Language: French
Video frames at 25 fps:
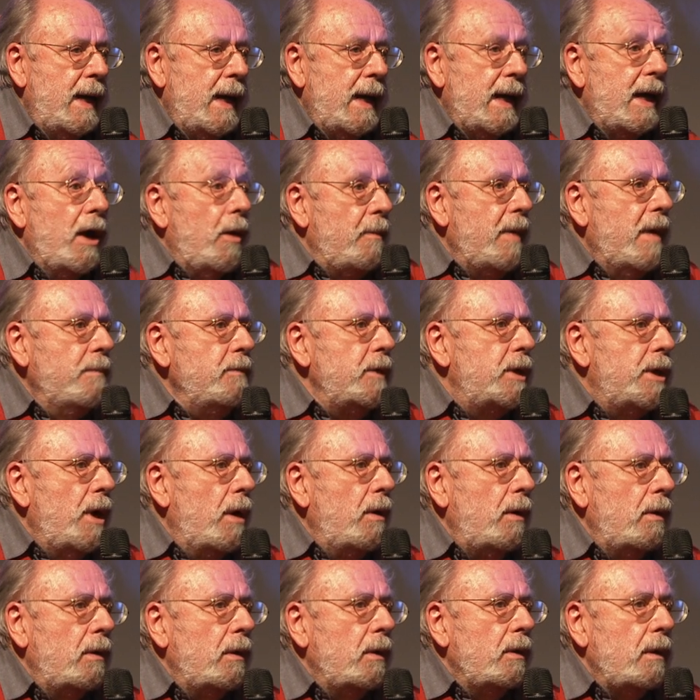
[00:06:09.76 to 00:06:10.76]
Et en même
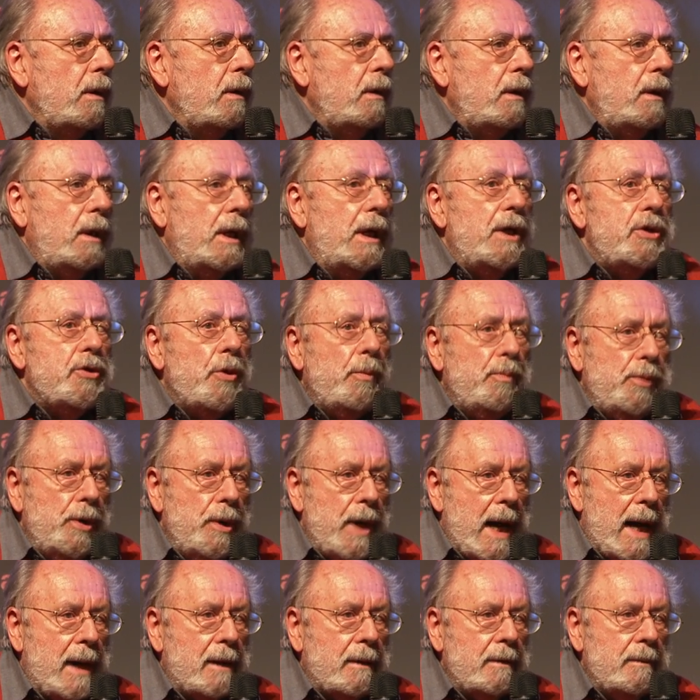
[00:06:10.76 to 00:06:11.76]
temps, ils sont plus
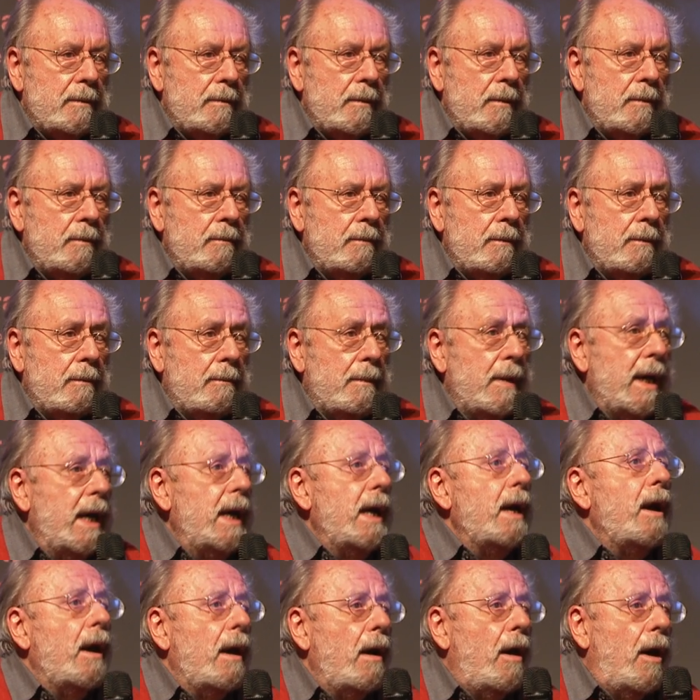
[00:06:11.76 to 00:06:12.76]
là.
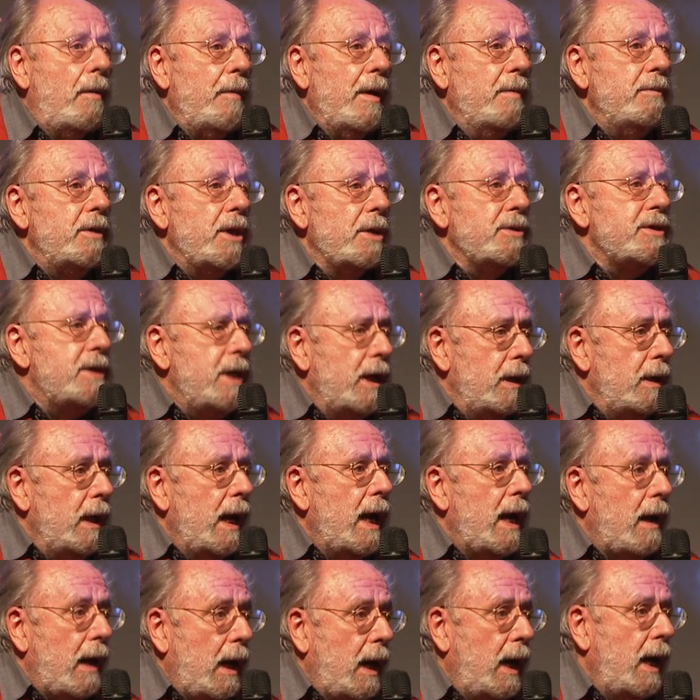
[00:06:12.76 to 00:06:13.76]
Mais en même temps, c'est
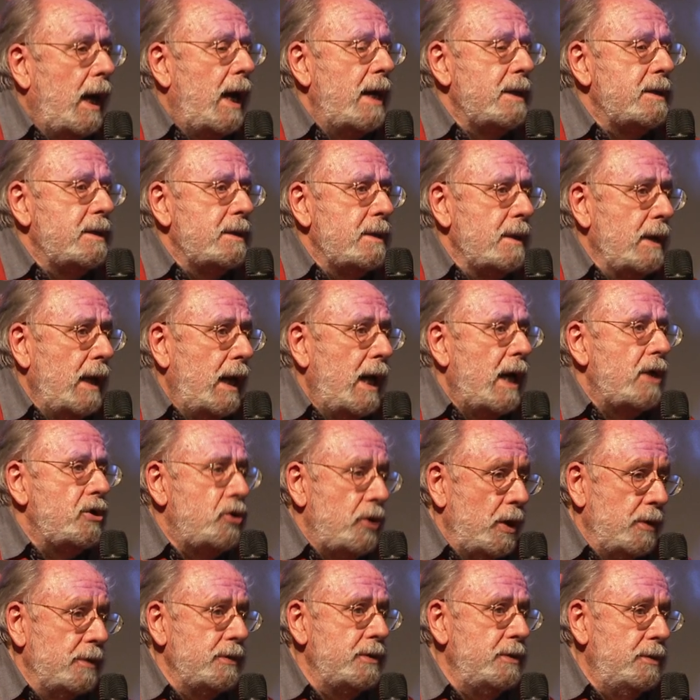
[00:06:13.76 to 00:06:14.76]
la grâce et la
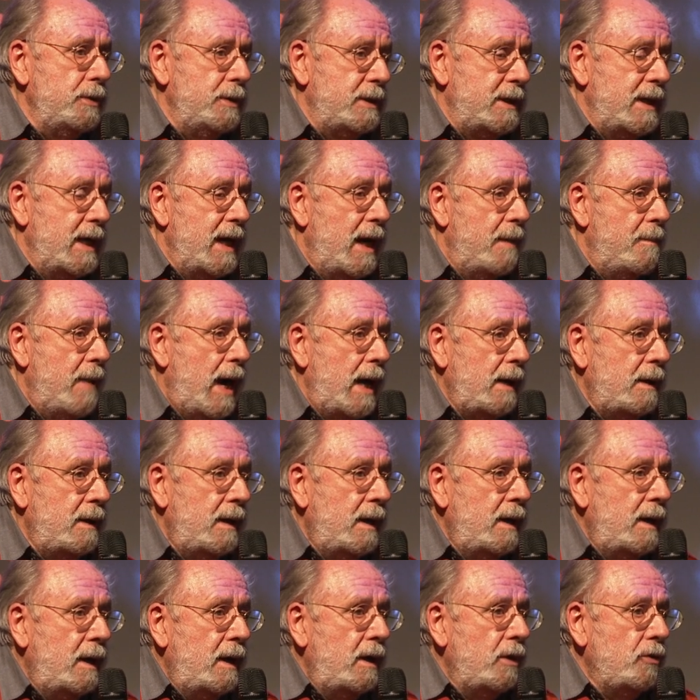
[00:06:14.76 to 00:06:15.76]
chance du cinéma
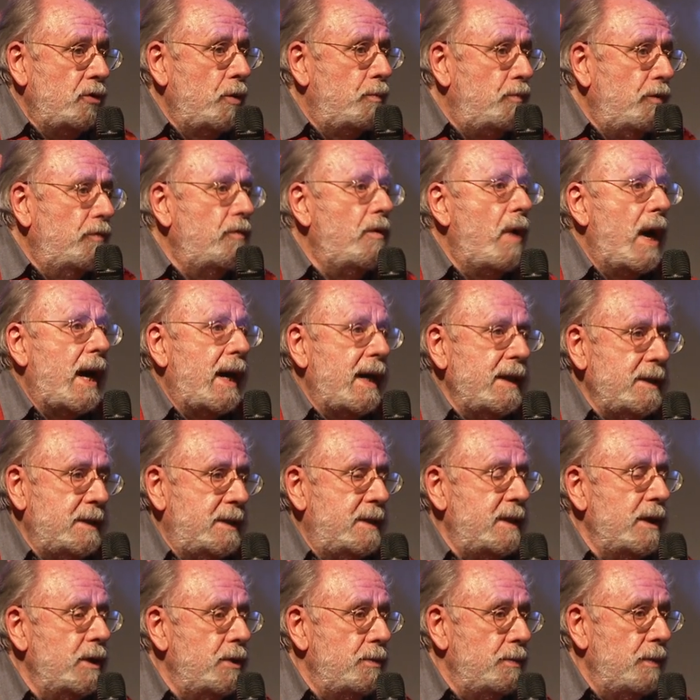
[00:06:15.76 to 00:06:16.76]
de pouvoir
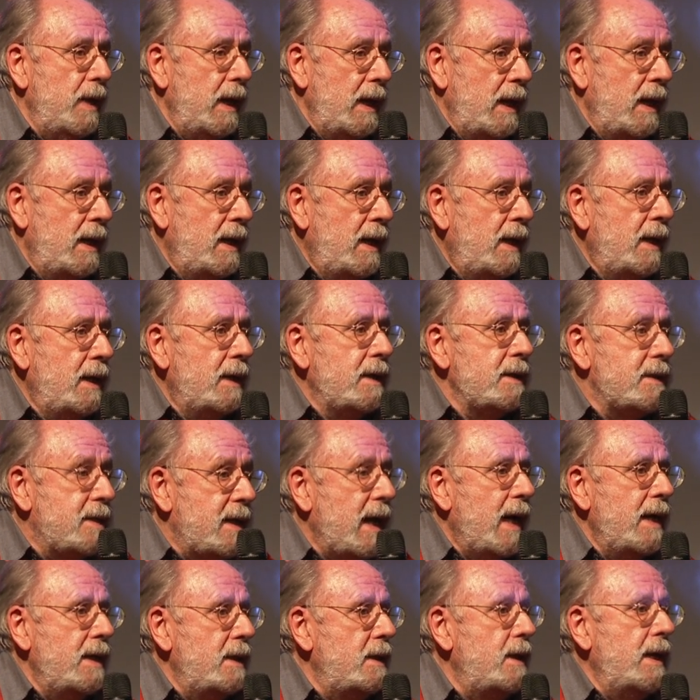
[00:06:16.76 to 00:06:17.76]
restituer ce
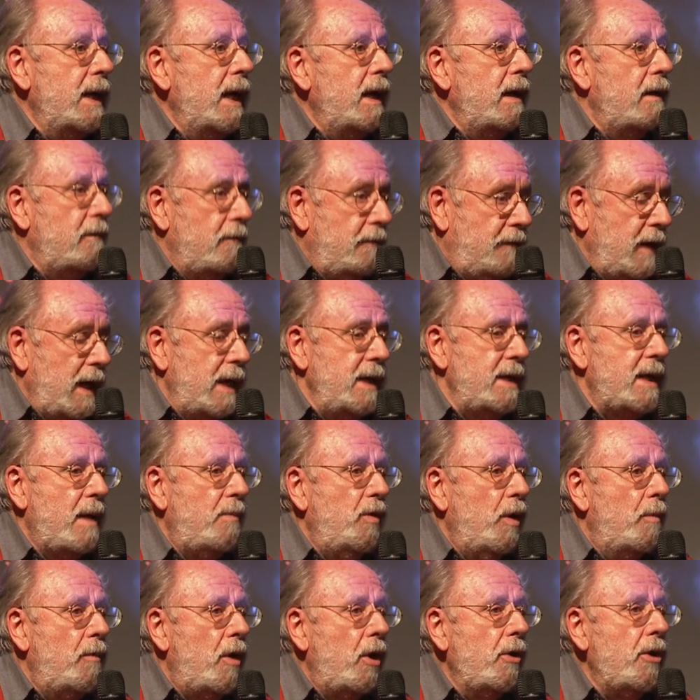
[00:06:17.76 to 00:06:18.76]
qu'a été
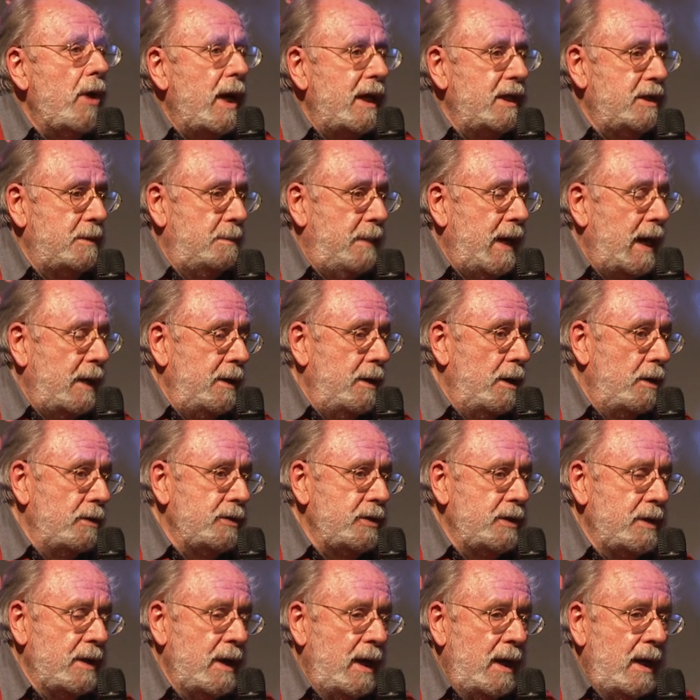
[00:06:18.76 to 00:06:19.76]
véritablement leur
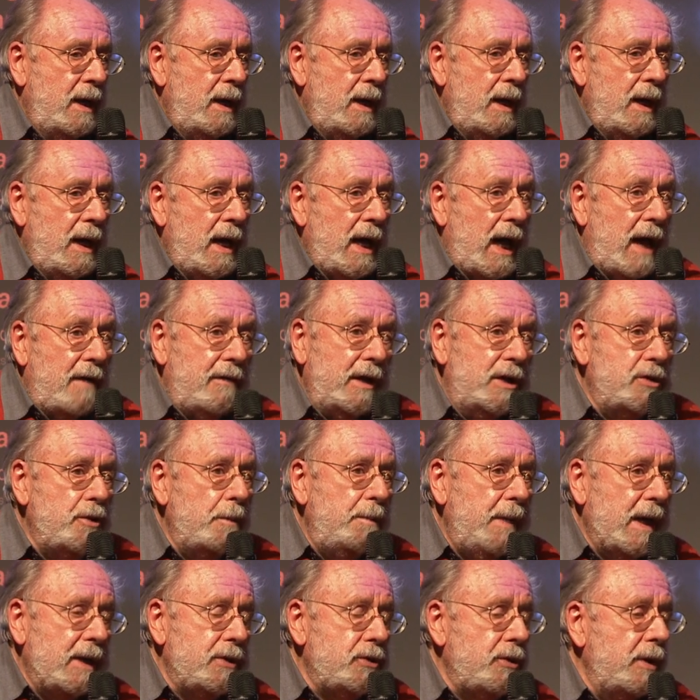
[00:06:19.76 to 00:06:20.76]
expérience avec ce
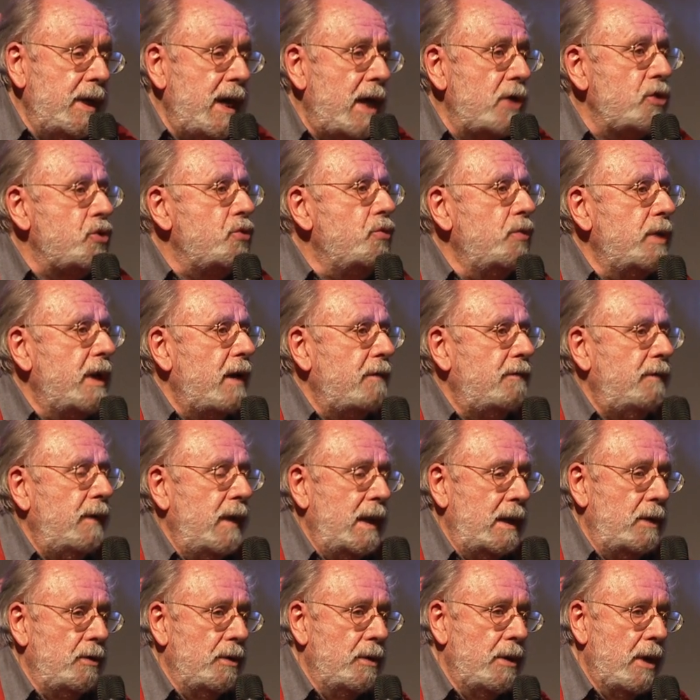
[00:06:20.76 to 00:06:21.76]
personnage tout à fait
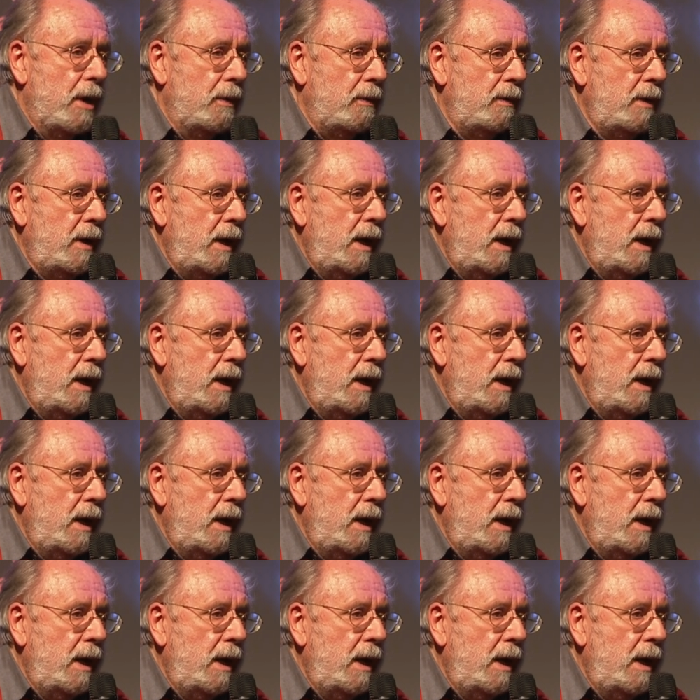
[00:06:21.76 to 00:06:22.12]
étonnant.